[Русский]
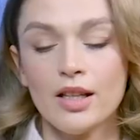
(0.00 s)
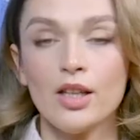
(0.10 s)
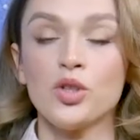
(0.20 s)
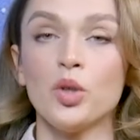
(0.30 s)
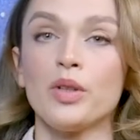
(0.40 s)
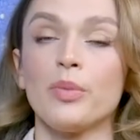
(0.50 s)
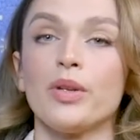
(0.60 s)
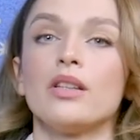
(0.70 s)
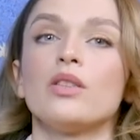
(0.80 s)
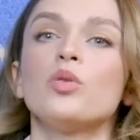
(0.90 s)
Какие еще у меня
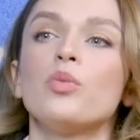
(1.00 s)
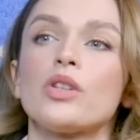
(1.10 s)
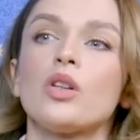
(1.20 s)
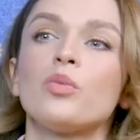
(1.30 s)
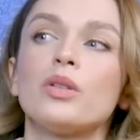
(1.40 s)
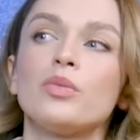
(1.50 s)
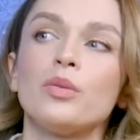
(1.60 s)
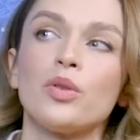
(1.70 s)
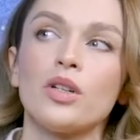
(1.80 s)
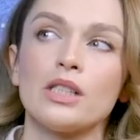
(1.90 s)
планы? Ну, пожалуй, было бы
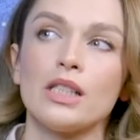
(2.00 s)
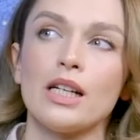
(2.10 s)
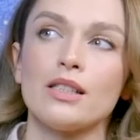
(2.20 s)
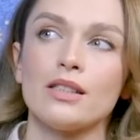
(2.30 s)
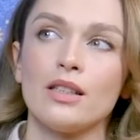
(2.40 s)
неплохо заняться